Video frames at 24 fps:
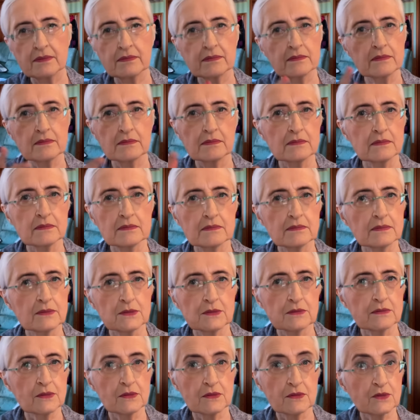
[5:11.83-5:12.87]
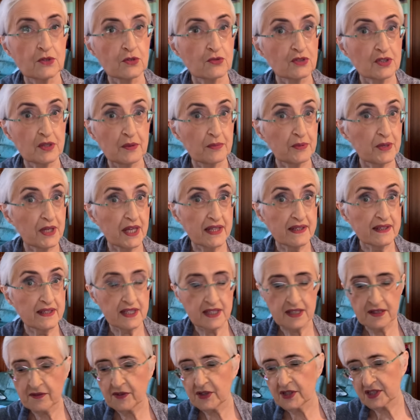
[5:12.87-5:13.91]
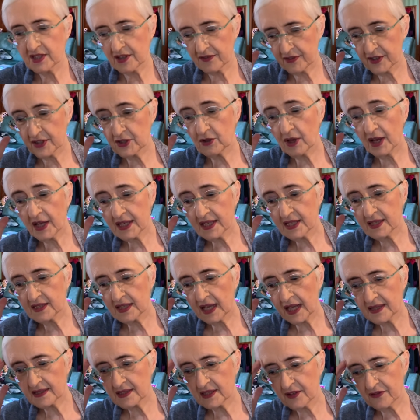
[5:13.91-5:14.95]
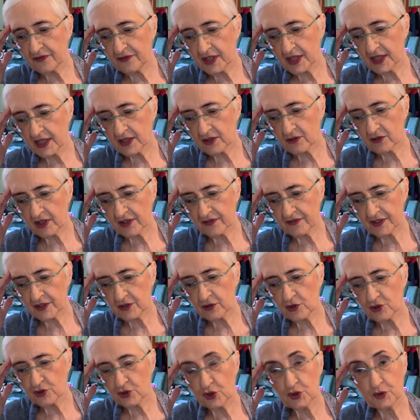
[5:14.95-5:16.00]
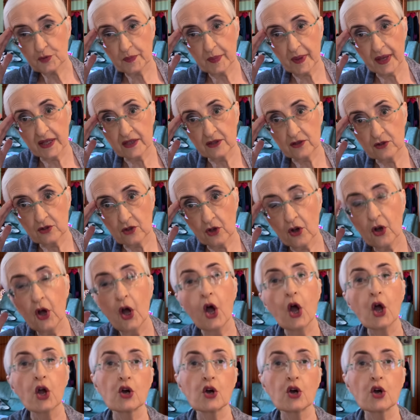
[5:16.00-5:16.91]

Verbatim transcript: mm, non saprei dirvi, si è fatto anche altri film, credo che ha fatto Il sospetto,